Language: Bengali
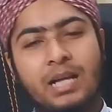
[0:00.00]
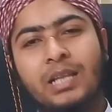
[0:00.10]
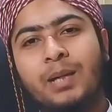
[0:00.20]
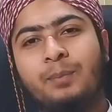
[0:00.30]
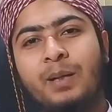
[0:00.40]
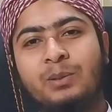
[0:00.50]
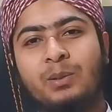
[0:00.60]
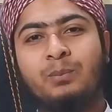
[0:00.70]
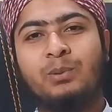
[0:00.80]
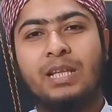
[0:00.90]
আল্লাহ পাক
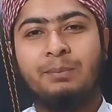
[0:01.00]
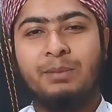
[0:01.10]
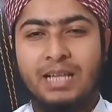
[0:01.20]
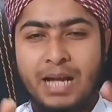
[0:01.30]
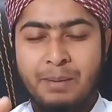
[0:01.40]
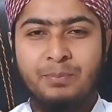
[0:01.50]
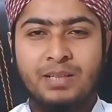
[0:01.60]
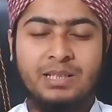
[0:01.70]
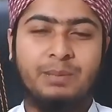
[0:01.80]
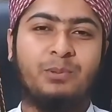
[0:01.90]
রব্বুল আলমিন
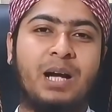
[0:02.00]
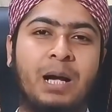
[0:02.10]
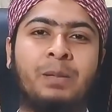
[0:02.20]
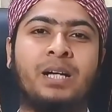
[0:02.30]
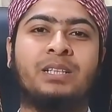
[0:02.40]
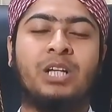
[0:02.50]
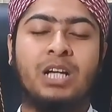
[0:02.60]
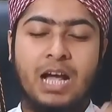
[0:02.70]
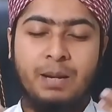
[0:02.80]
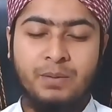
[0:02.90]
আপনার এবং আমার
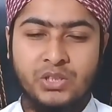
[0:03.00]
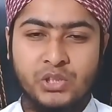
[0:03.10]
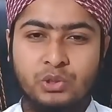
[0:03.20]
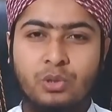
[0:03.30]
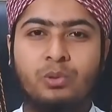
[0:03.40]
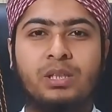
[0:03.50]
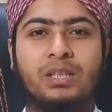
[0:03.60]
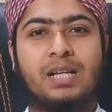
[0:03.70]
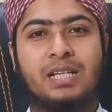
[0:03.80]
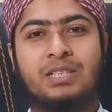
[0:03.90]
আমাদের
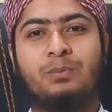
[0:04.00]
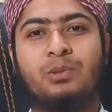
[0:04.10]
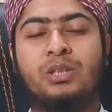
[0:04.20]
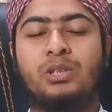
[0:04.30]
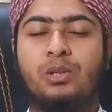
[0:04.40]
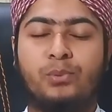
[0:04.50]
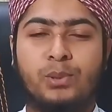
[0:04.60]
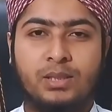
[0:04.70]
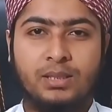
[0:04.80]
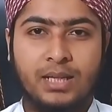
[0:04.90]
সকলের কাজের মধ্যে
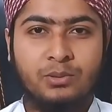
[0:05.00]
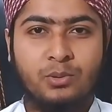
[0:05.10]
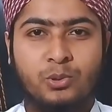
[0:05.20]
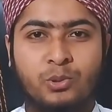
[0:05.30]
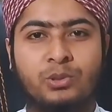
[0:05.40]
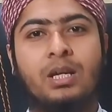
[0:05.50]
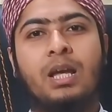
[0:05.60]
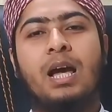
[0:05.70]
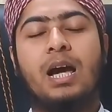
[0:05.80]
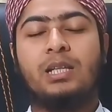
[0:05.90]
সফলতা দান করুন
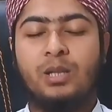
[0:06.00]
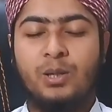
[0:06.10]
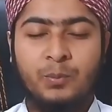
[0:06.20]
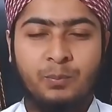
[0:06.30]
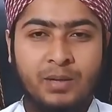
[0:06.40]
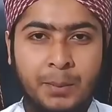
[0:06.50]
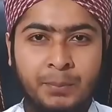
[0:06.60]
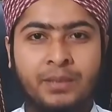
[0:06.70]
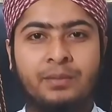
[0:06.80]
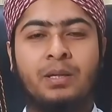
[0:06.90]
আল্লাহ
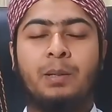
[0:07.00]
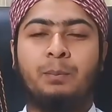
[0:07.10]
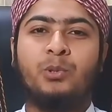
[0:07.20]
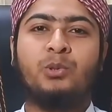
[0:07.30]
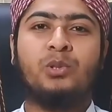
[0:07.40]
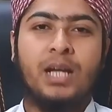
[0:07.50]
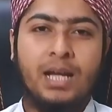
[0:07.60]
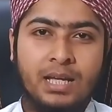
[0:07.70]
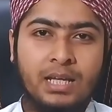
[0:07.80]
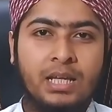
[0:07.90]
আমিন বন্ধুরা
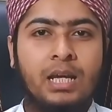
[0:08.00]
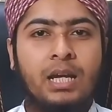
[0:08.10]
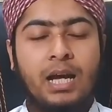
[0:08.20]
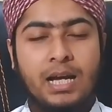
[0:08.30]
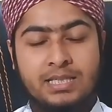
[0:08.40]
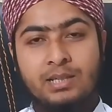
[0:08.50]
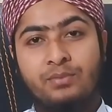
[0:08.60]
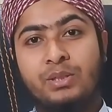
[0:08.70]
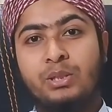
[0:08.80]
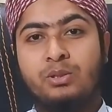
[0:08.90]
আজকের
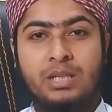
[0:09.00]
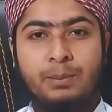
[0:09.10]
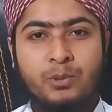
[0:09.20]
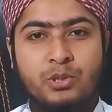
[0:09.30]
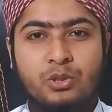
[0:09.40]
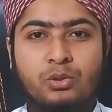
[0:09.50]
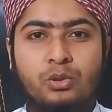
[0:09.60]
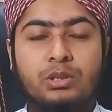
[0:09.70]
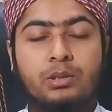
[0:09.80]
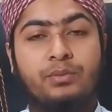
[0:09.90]
ভিডিওটি এ
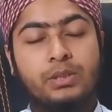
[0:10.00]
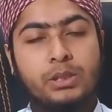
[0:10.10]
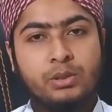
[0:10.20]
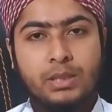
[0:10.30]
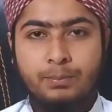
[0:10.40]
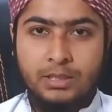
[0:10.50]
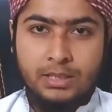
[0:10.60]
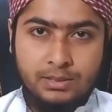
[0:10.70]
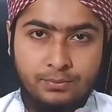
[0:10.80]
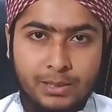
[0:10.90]
পর্যন্তই যদি ভিডিওটি আপনার
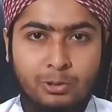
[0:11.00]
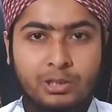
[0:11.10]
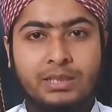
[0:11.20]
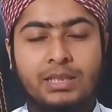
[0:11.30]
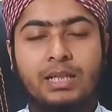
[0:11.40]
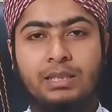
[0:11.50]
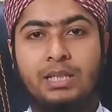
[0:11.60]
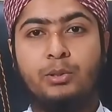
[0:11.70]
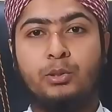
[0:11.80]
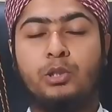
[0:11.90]
কাছে ভালো লেগে থাকে
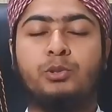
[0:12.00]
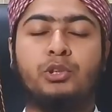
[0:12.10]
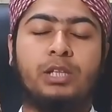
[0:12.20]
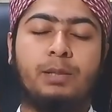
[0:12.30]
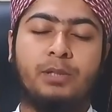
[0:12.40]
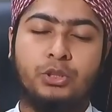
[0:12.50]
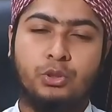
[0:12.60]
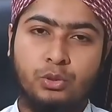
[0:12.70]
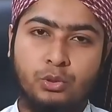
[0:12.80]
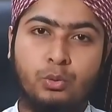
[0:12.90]
তাহলে অবশ্যই আমার
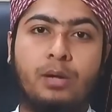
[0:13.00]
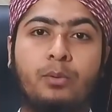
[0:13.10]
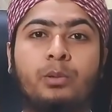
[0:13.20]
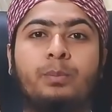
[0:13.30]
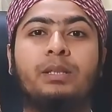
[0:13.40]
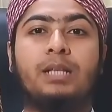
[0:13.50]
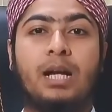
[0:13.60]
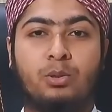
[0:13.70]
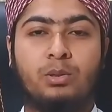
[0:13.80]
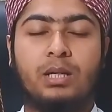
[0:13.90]
জন্য দোয়া করবেন
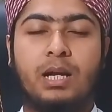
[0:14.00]
কারণ